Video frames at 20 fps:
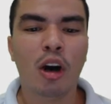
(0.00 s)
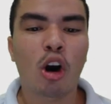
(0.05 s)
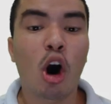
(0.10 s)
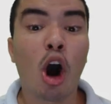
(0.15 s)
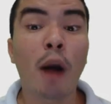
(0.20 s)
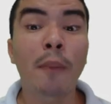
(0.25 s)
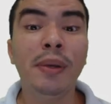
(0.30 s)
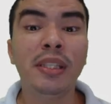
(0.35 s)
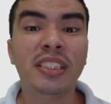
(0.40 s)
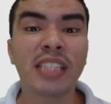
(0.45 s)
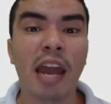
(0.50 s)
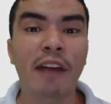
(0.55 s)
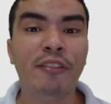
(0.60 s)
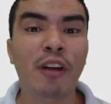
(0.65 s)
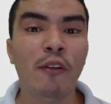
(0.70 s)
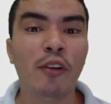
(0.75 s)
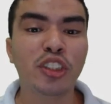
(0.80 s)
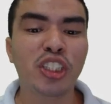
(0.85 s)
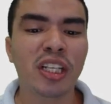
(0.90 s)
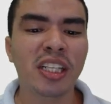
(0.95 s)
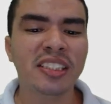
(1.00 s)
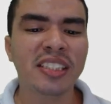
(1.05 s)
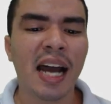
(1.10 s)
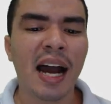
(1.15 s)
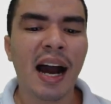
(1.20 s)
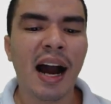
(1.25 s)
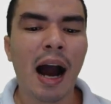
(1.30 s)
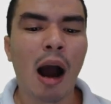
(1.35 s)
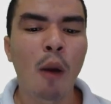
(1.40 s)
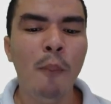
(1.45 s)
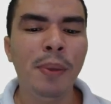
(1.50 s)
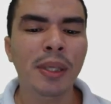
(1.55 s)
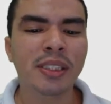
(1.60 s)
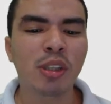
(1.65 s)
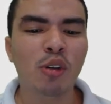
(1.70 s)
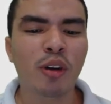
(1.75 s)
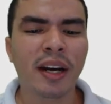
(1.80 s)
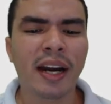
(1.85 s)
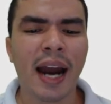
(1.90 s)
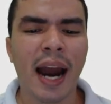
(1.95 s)
Observe que eu vou utilizar a
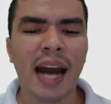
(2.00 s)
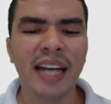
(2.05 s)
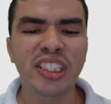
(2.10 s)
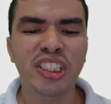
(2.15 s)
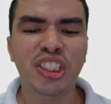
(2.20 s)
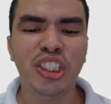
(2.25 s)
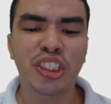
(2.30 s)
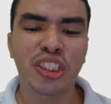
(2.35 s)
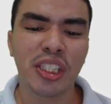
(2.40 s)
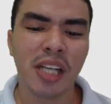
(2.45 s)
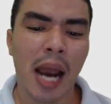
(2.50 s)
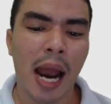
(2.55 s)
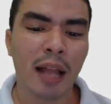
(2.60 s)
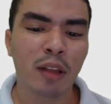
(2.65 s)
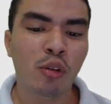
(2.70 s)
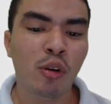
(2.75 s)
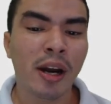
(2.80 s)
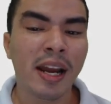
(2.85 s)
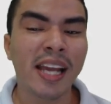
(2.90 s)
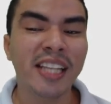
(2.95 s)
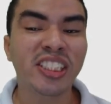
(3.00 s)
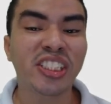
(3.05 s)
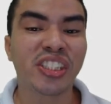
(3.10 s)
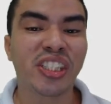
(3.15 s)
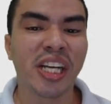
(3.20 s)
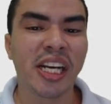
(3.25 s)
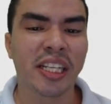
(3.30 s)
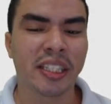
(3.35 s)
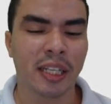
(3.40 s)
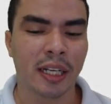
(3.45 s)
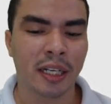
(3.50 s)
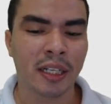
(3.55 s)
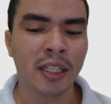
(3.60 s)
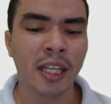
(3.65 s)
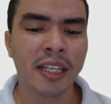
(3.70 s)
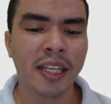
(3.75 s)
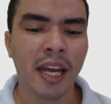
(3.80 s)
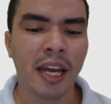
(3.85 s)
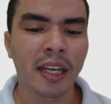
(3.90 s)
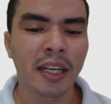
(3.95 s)
opção caixa de diálogo restrita.
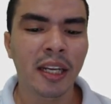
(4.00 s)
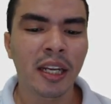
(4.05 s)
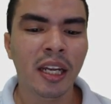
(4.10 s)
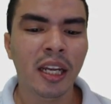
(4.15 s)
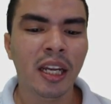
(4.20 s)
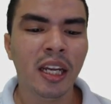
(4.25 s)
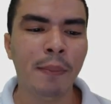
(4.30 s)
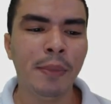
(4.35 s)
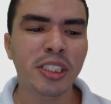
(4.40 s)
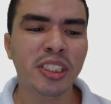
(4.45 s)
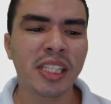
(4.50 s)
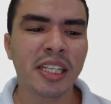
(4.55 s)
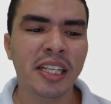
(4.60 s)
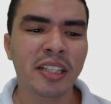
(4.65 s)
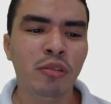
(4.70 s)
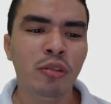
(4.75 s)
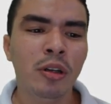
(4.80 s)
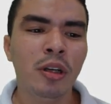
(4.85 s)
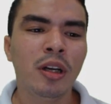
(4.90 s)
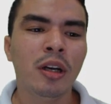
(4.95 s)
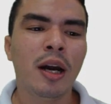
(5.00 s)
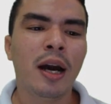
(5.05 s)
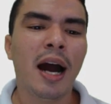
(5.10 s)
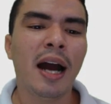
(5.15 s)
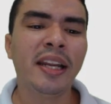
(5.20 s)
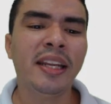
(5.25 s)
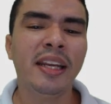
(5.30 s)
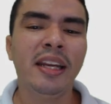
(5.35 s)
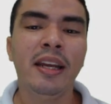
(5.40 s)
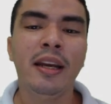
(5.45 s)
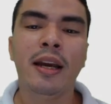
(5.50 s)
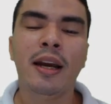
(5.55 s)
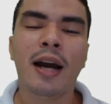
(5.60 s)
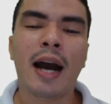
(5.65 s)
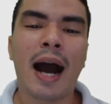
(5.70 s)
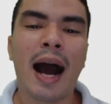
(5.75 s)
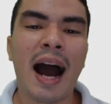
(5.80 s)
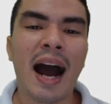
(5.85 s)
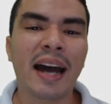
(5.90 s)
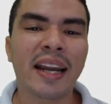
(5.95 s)
Cliquei, é me inserido aqui
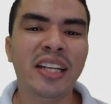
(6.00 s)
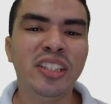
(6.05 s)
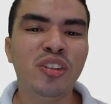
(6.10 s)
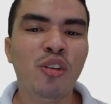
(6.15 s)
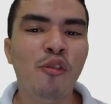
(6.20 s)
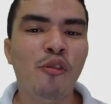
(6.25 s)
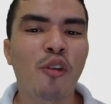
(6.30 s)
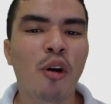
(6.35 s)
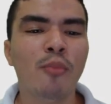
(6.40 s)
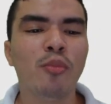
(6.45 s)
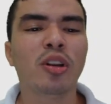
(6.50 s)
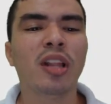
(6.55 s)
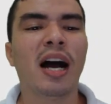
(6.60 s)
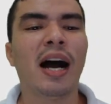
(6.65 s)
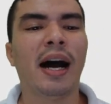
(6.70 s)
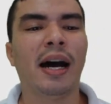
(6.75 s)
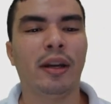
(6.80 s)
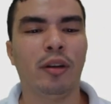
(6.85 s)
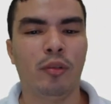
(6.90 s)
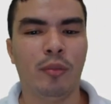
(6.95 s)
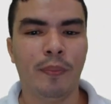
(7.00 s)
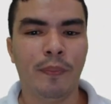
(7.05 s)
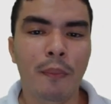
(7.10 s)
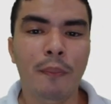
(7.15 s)
a área de um formulário.